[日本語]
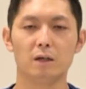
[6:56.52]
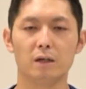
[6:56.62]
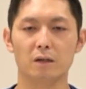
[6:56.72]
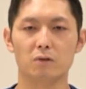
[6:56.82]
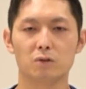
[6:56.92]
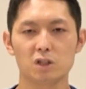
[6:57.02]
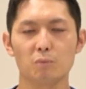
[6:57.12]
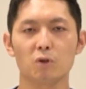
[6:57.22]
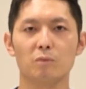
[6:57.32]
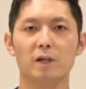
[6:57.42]
えー、口
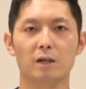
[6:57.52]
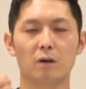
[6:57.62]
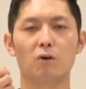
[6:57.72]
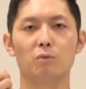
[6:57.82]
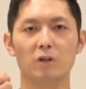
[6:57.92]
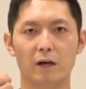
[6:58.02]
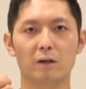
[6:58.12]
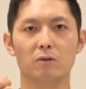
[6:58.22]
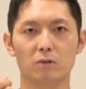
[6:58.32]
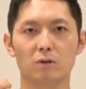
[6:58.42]
元まで運んであ
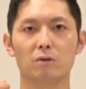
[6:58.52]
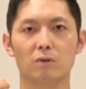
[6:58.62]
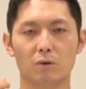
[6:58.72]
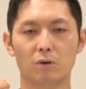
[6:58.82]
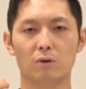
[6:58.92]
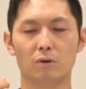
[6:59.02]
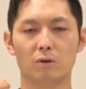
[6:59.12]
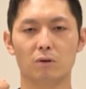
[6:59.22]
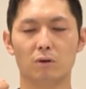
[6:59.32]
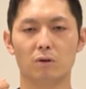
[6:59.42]
げるっていうとこ
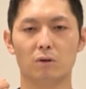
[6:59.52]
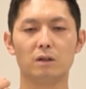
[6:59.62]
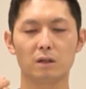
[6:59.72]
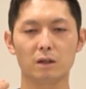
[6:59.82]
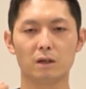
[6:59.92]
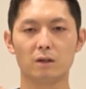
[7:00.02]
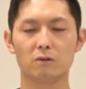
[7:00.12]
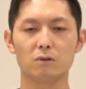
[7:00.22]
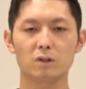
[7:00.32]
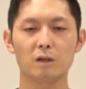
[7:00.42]
ろで
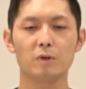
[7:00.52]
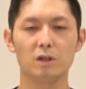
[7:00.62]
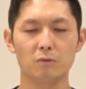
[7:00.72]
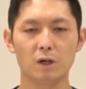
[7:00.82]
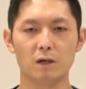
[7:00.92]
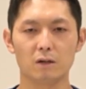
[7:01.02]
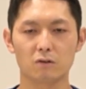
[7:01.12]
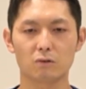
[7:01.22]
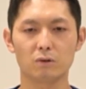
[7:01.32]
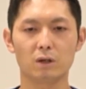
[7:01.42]
そのためには
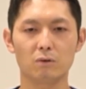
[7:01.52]
机